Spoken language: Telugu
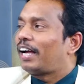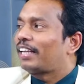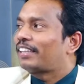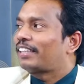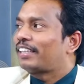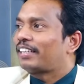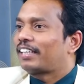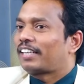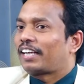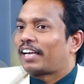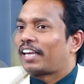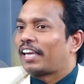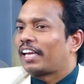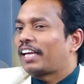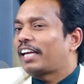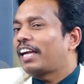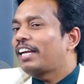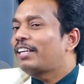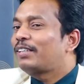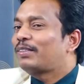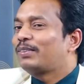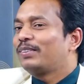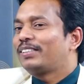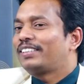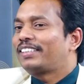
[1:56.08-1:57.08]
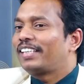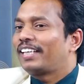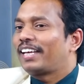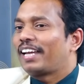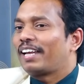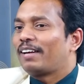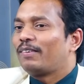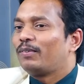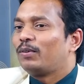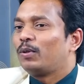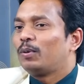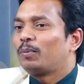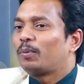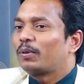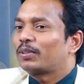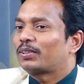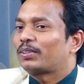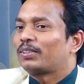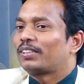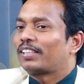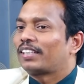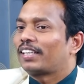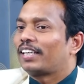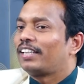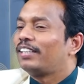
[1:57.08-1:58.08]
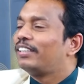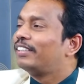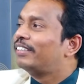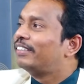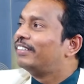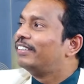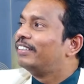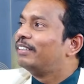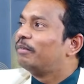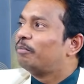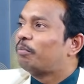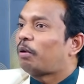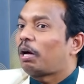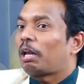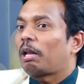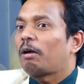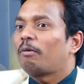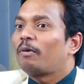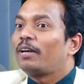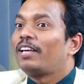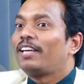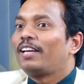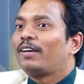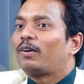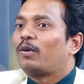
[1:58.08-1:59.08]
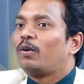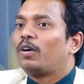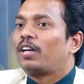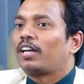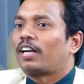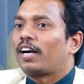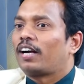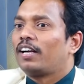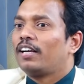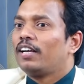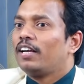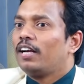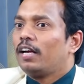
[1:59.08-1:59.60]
అతను క్రికెట్ చూస్తేనే ఊపు వస్తుంటుంది ఎందుకు బలమైన కోరిక